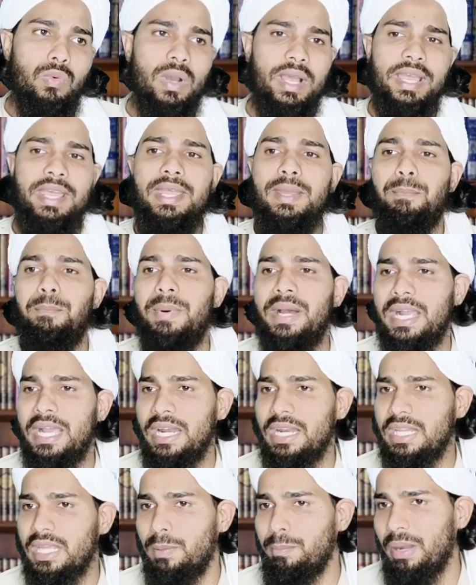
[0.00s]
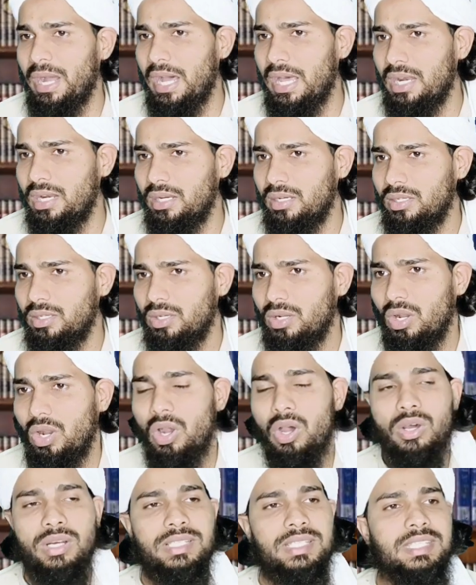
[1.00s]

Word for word: वह हैं बगल के बाल और